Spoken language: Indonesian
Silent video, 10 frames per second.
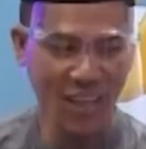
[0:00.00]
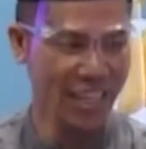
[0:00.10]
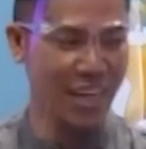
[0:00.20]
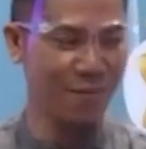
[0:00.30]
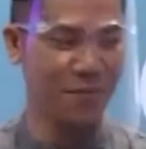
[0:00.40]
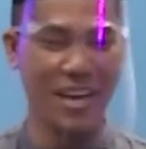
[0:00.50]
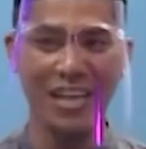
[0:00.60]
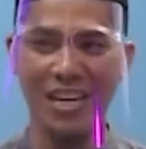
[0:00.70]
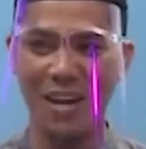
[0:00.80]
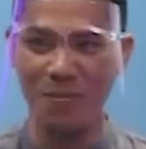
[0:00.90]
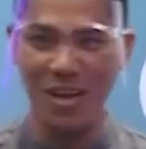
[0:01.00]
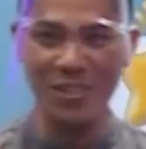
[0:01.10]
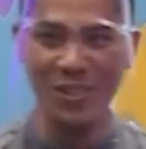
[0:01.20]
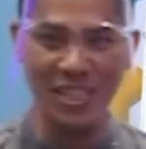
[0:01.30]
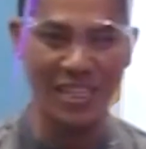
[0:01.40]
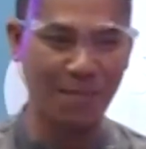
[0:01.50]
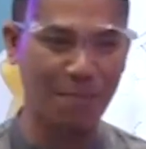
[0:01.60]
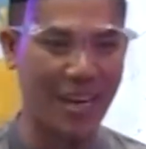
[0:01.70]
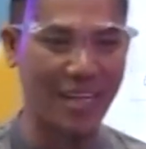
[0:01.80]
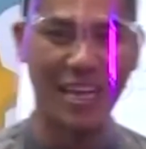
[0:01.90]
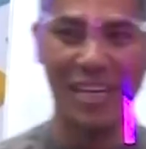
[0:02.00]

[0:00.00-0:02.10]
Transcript: Oke, Fahira maju di depan dengan